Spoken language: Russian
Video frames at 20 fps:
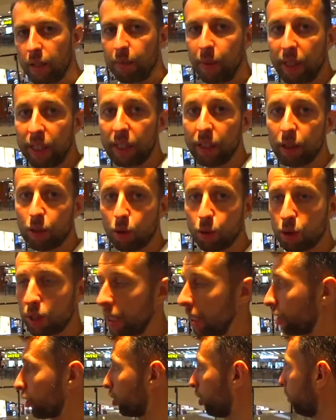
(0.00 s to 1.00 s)
Смотрите,
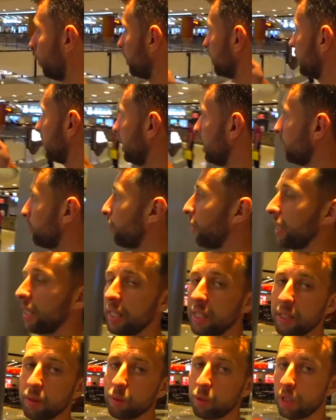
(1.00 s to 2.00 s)
друзья, чтобы здесь
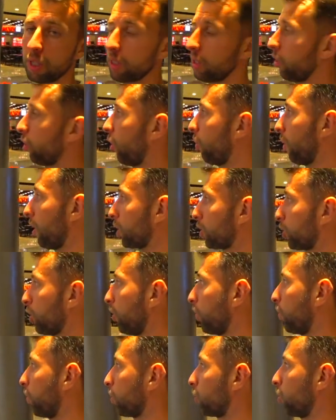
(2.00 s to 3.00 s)
поесть, вот есть такой
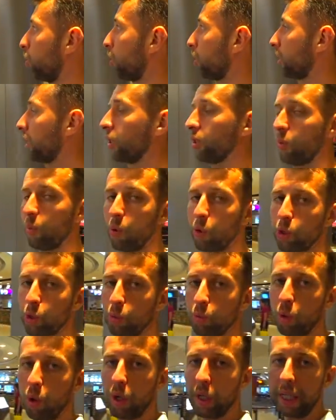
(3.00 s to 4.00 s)
большой фудкорт, на нем
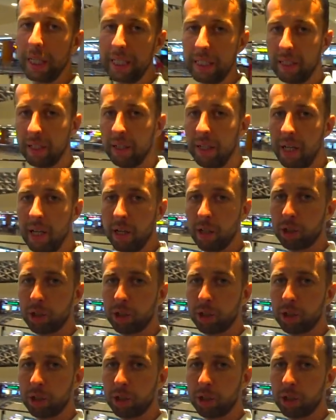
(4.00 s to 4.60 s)
очень много еды.